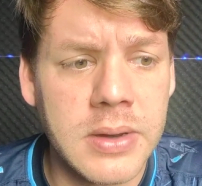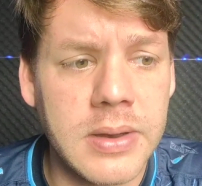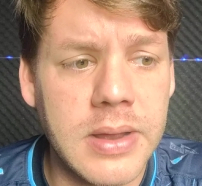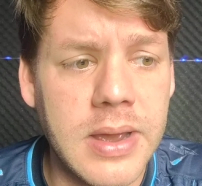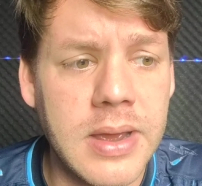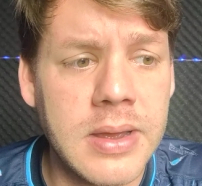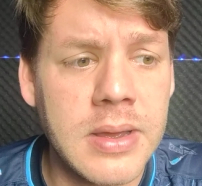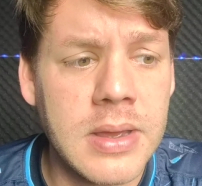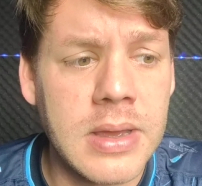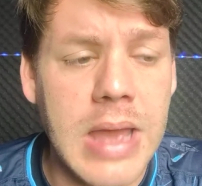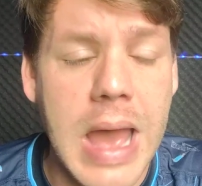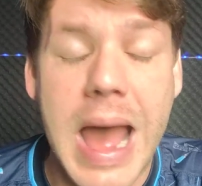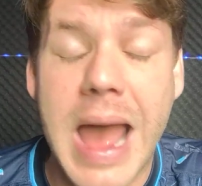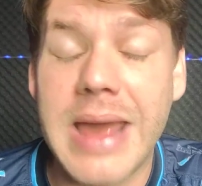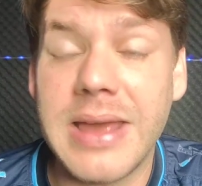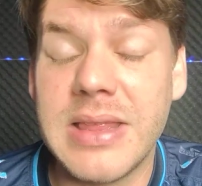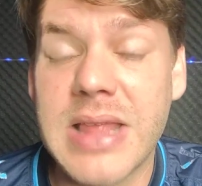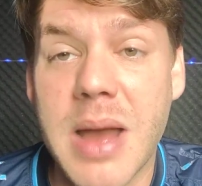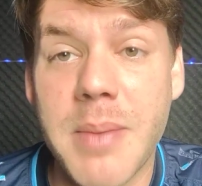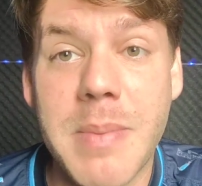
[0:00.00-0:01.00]
Né?
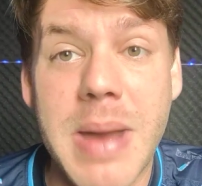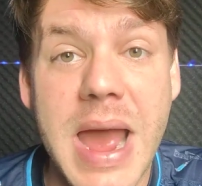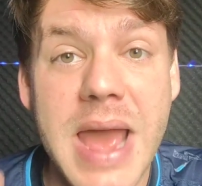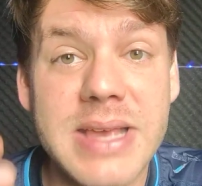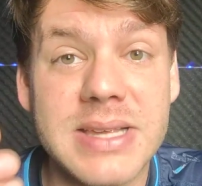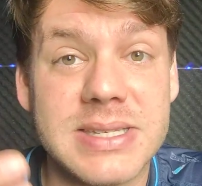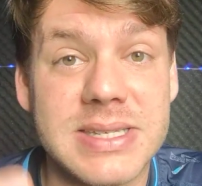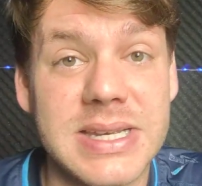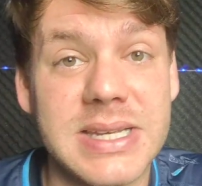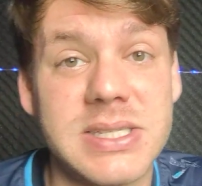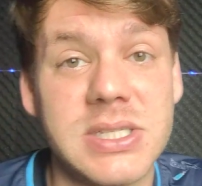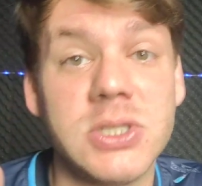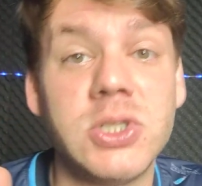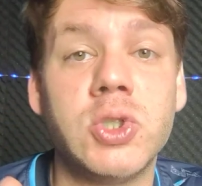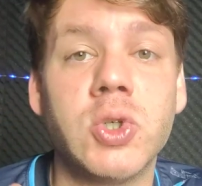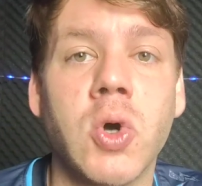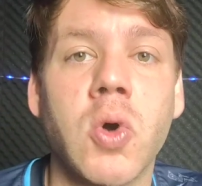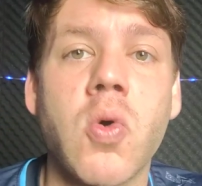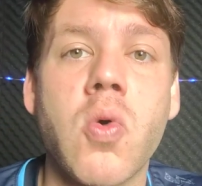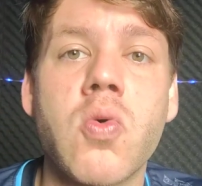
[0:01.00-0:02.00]
Ainda mais esse
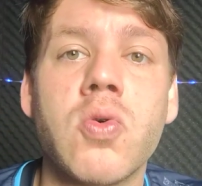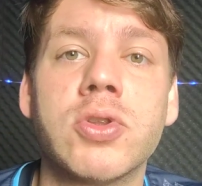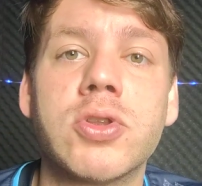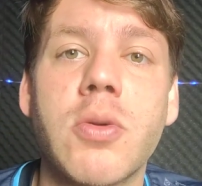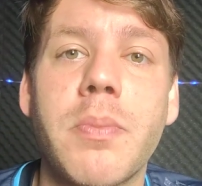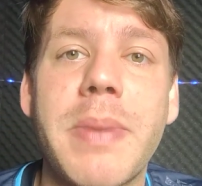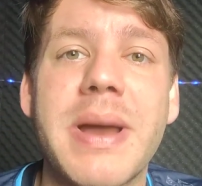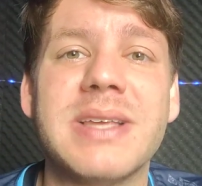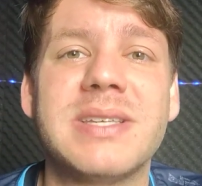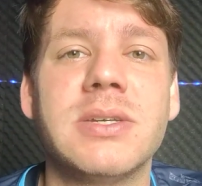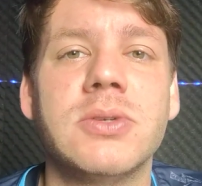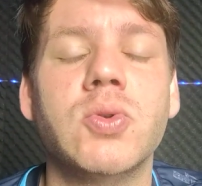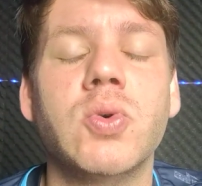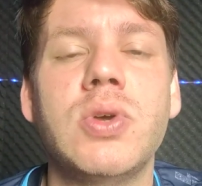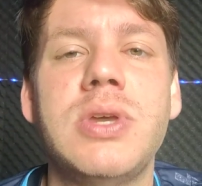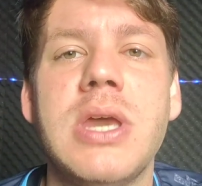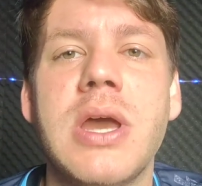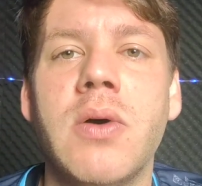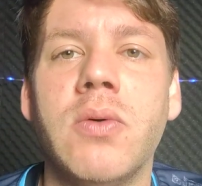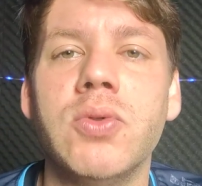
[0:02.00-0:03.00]
jogo contra o
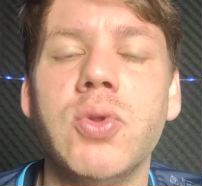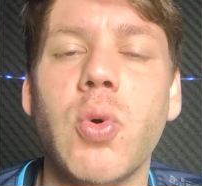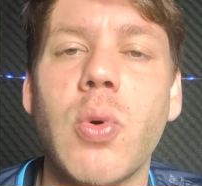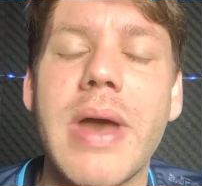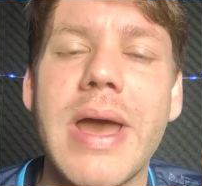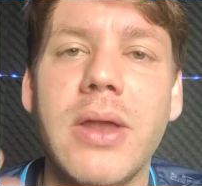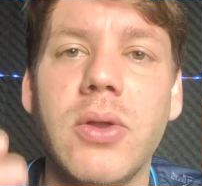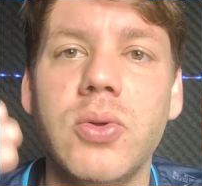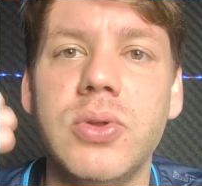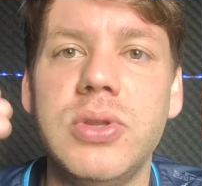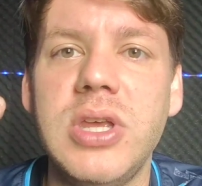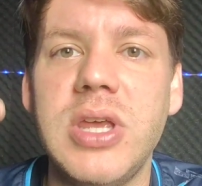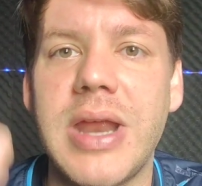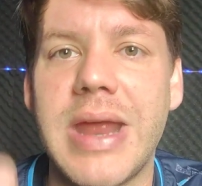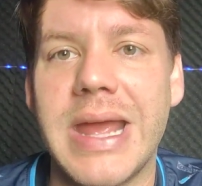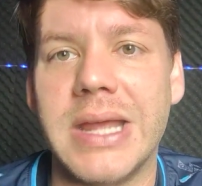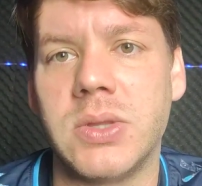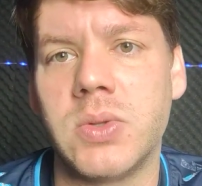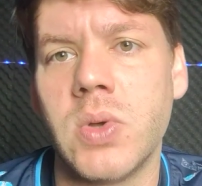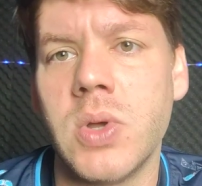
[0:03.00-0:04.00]
Paysandu, que é um duelo
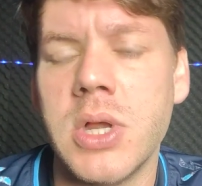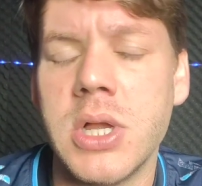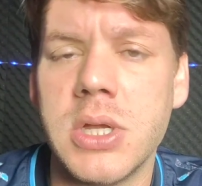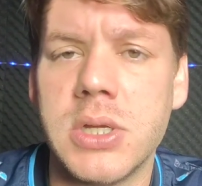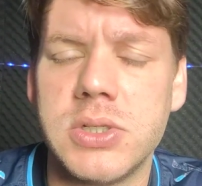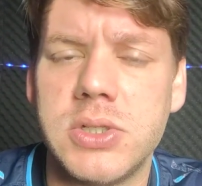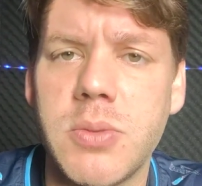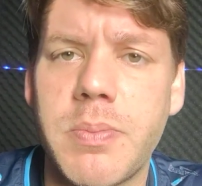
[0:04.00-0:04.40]
direto.